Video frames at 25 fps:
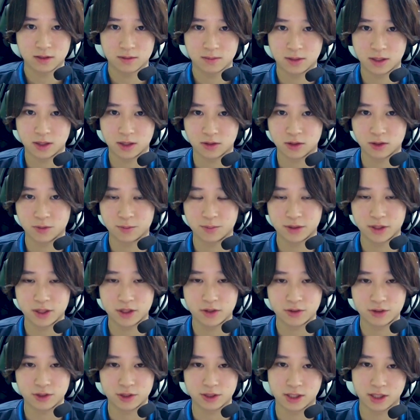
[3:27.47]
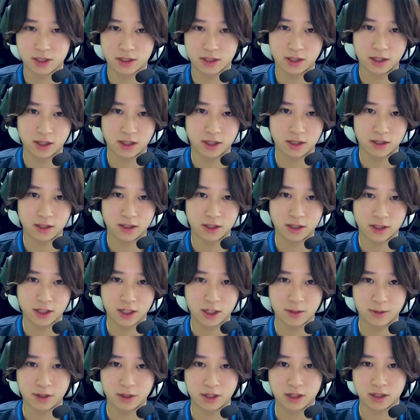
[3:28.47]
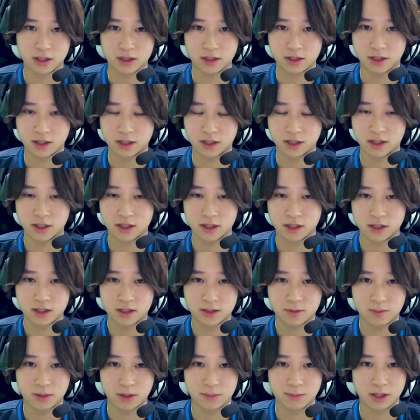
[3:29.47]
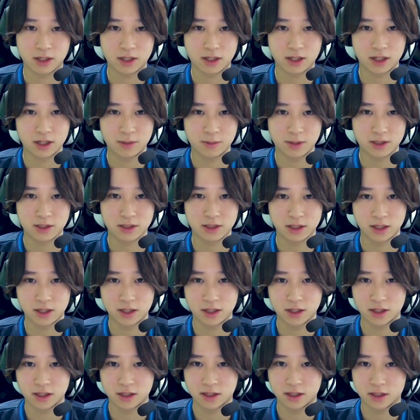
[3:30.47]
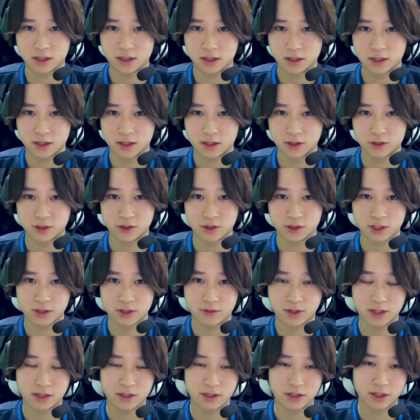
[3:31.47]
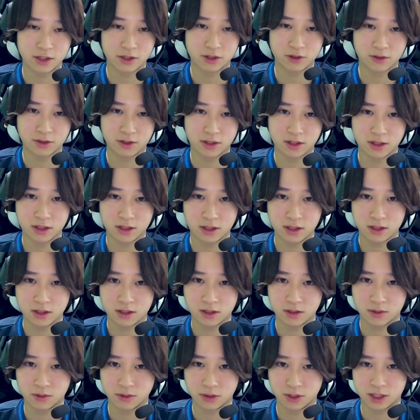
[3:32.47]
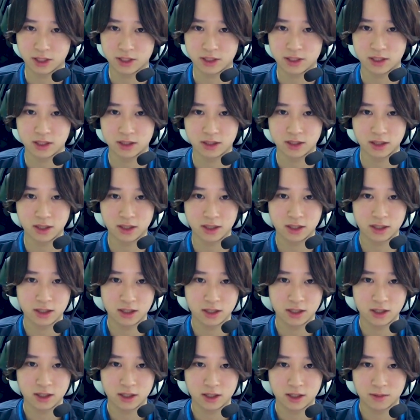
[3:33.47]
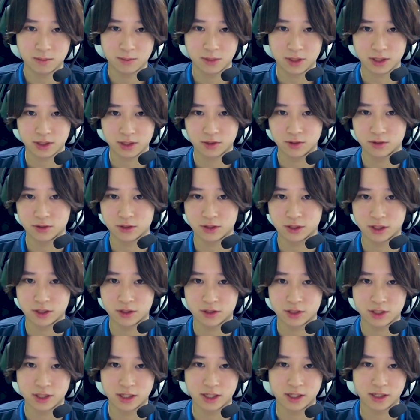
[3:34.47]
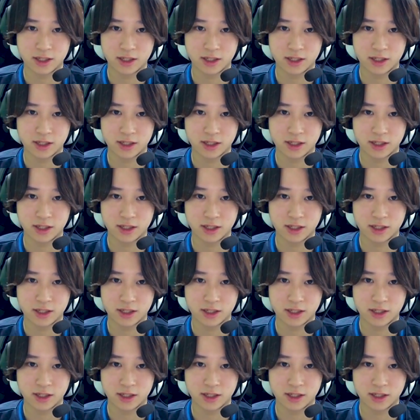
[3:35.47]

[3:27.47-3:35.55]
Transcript: まあ、このプレーオフ初戦で DFM に勝って、まあ、幕張メッセで優勝してワールドに行くのは俺たちなんで、まあ、それを次の試合